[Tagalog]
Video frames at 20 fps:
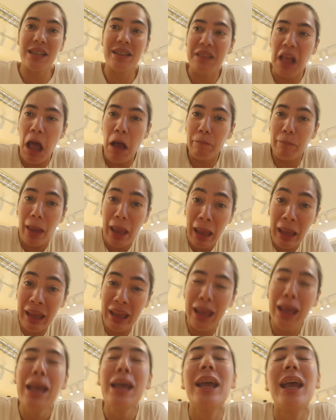Ang dami.
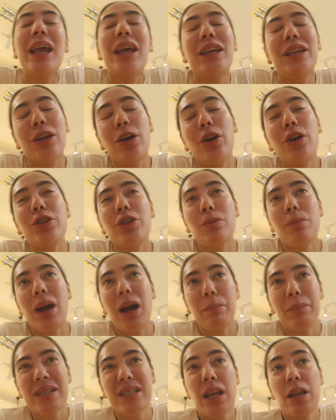Yun, yung
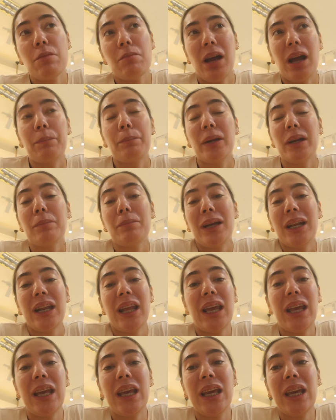mga, basta yung mga
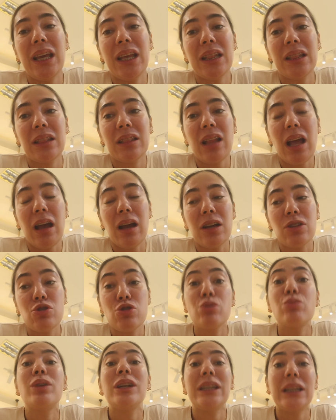permanent uh,
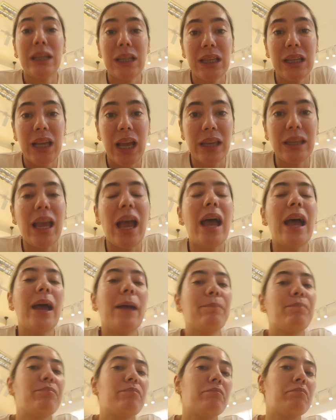jewelry.
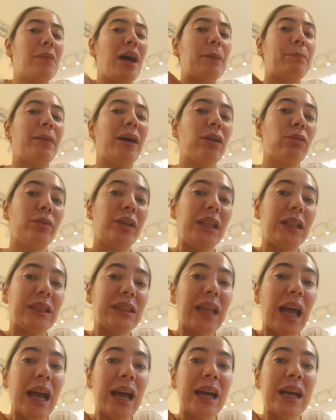Ayan, mapa
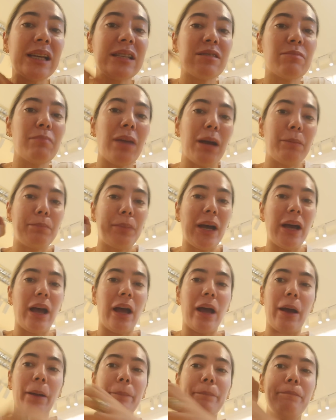kwintas,
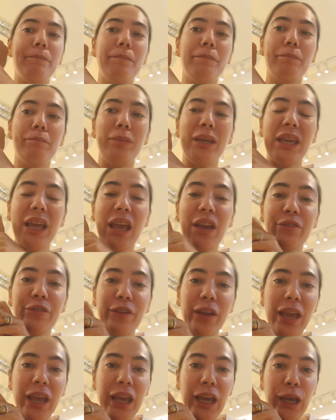mapa
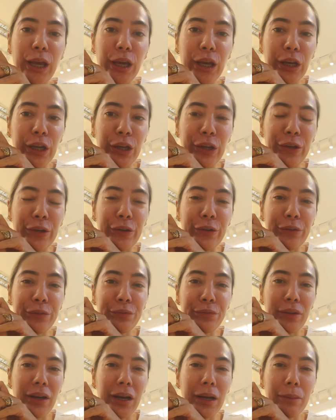BFF,
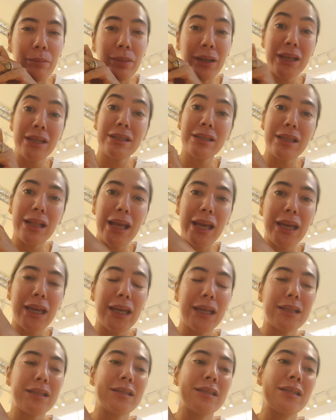uh, ah,
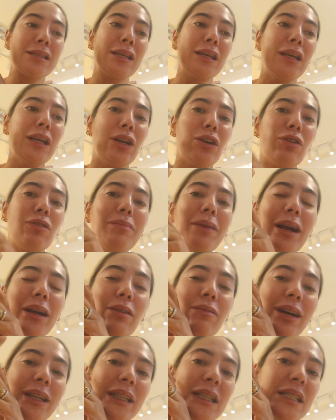bracelets.
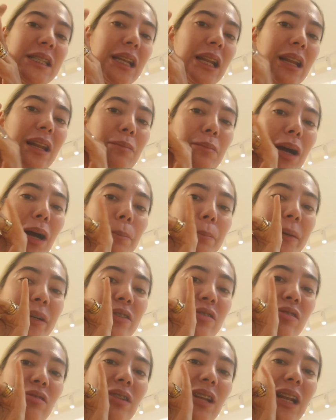Gumagawa din sila ng mga
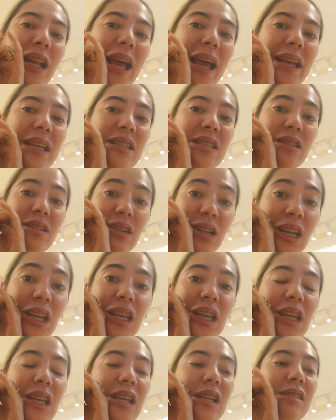personalized
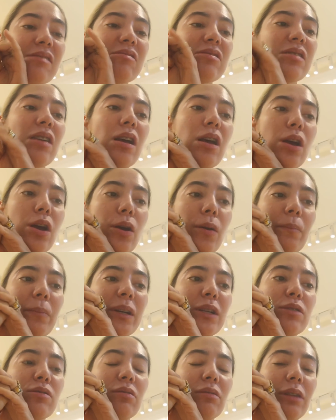rings,
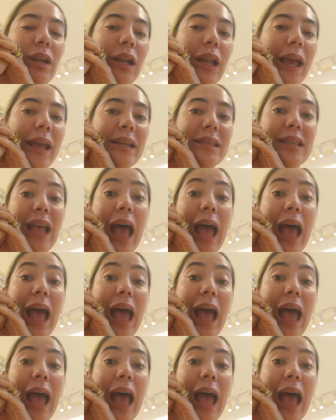personalized